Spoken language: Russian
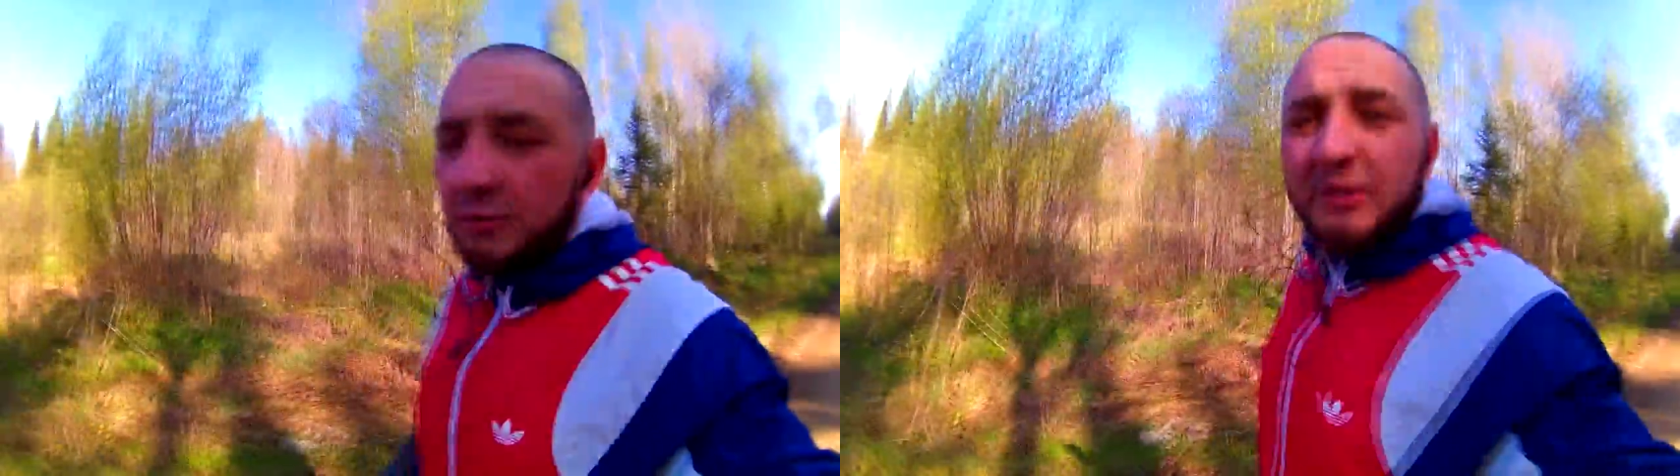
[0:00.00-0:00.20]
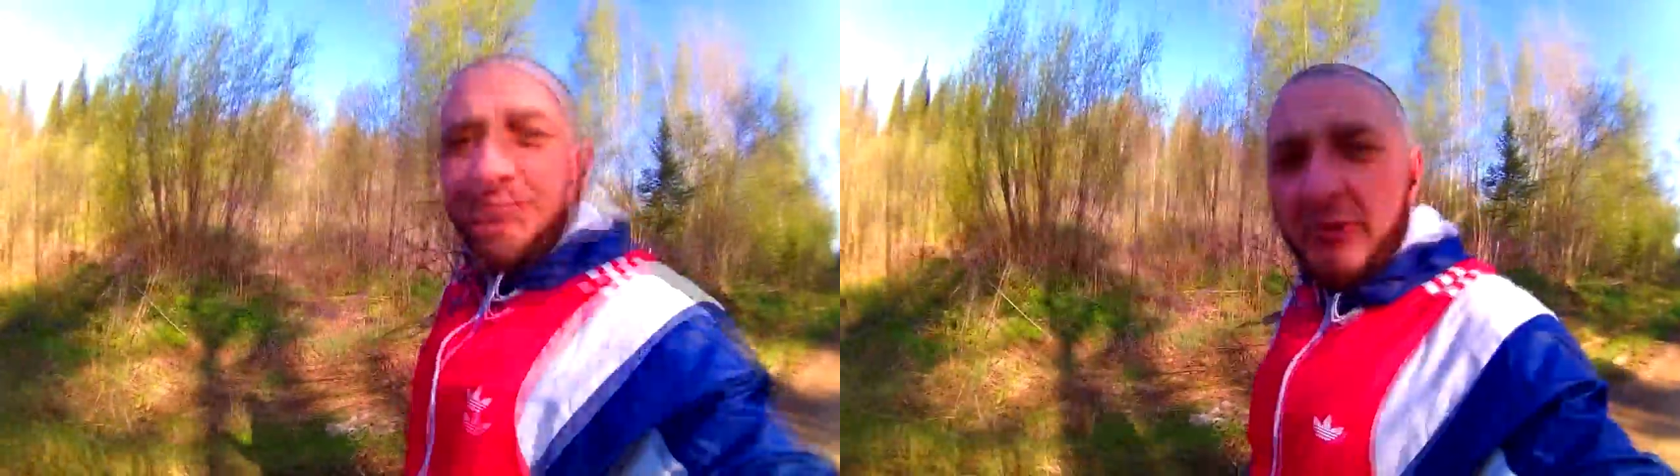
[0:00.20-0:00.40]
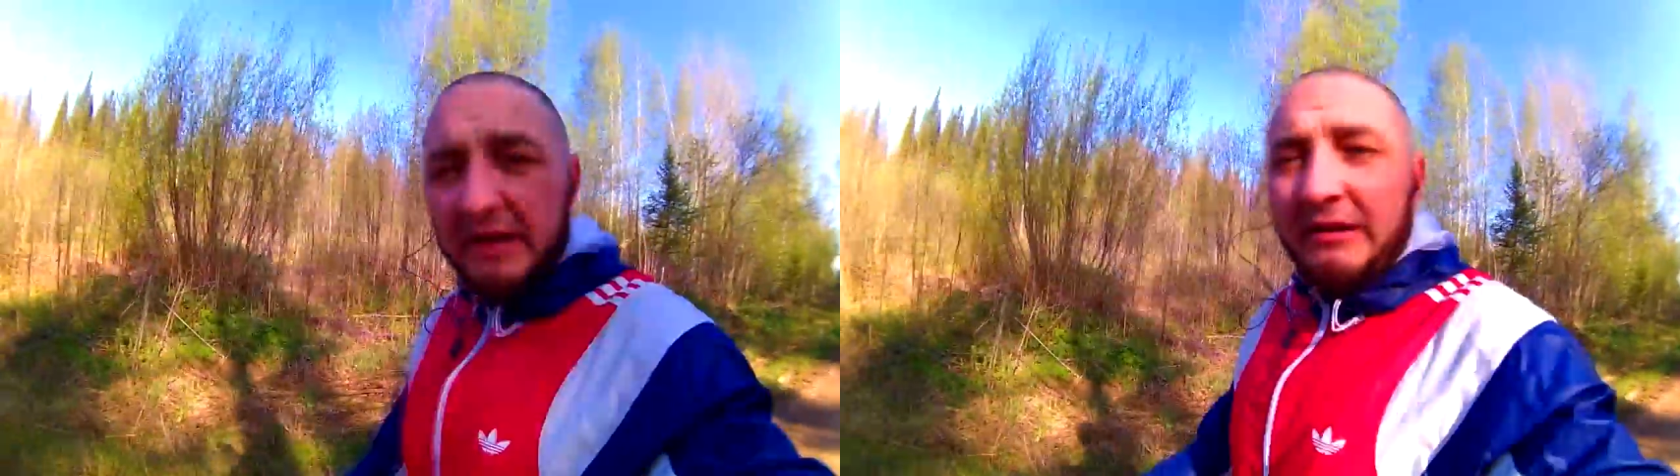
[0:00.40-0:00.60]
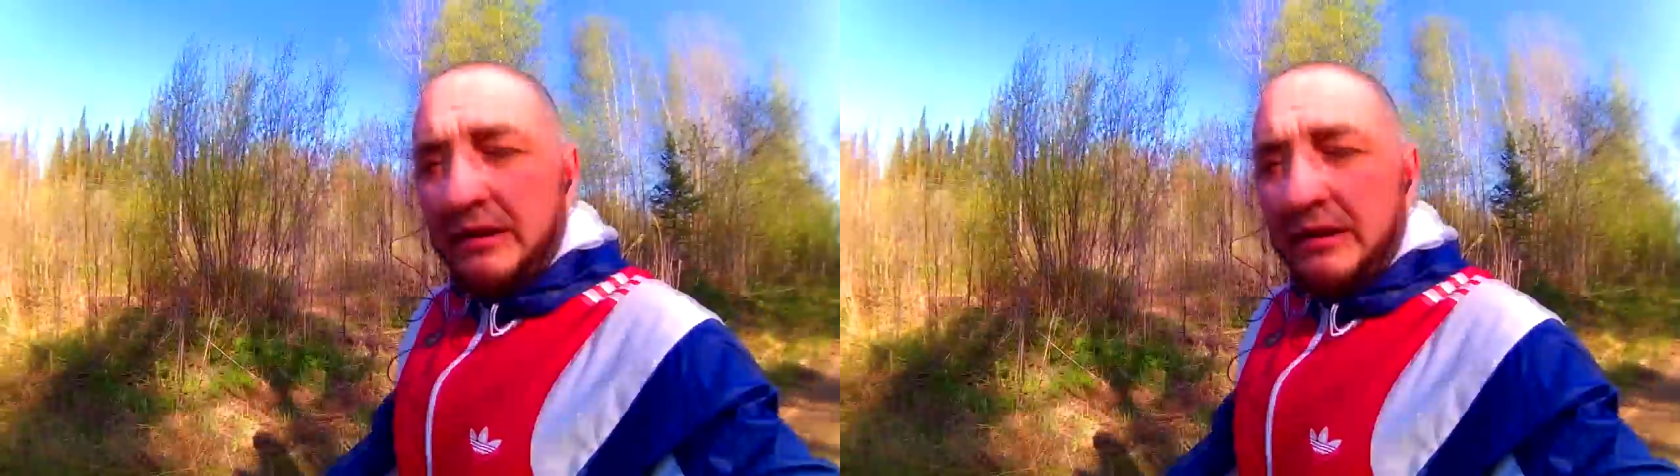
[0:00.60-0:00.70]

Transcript: спят.